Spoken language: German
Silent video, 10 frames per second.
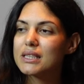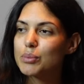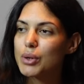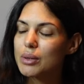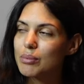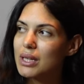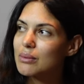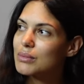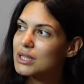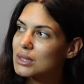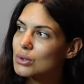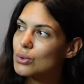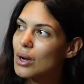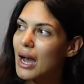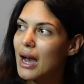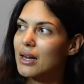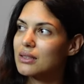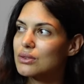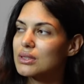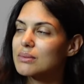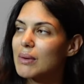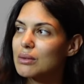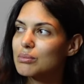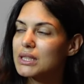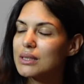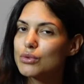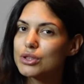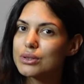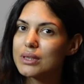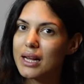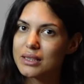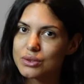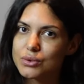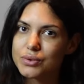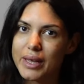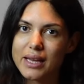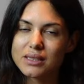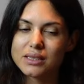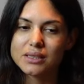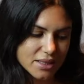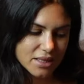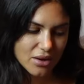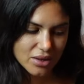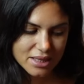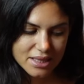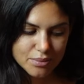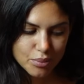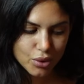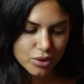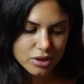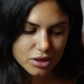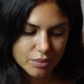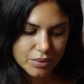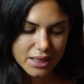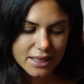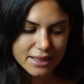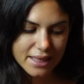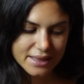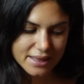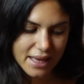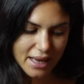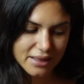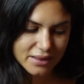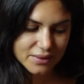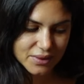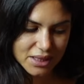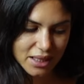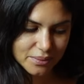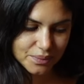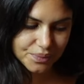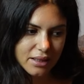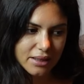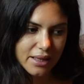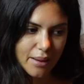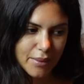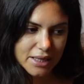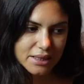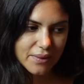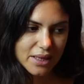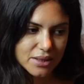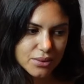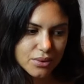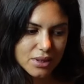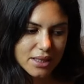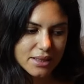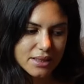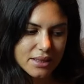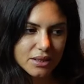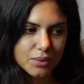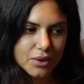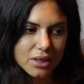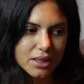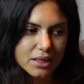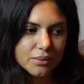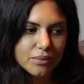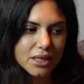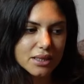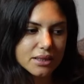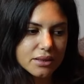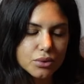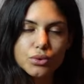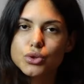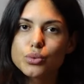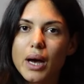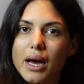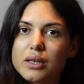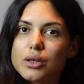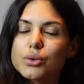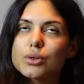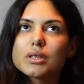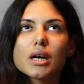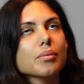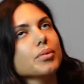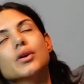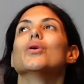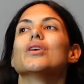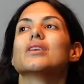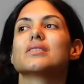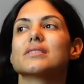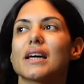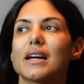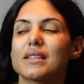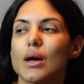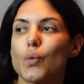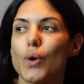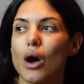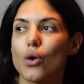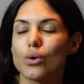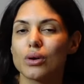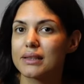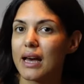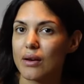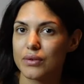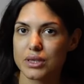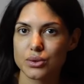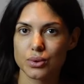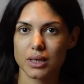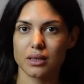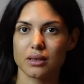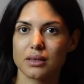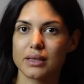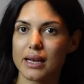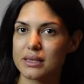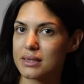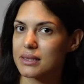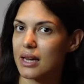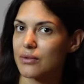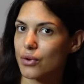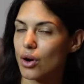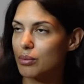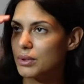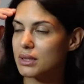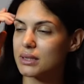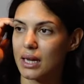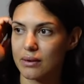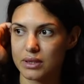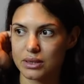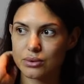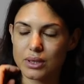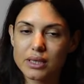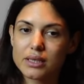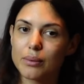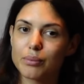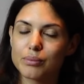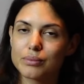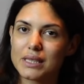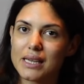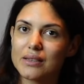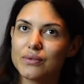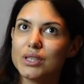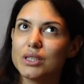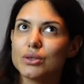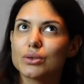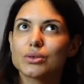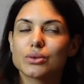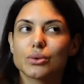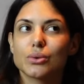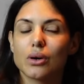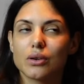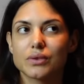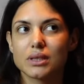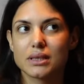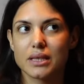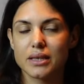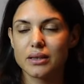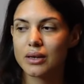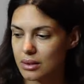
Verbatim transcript: deprimiert mich so hart und es macht mich emotional so fertig. Genau an diesem Punkt bin ich jetzt gerade wieder. Damals war es so, dass ich wirklich mir diesen YouTuber angeguckt habe und gesagt habe, wow, da willst du hin, das ist dein Vorbild, da willst du hin. Ich habe seine Videos so oft gesehen,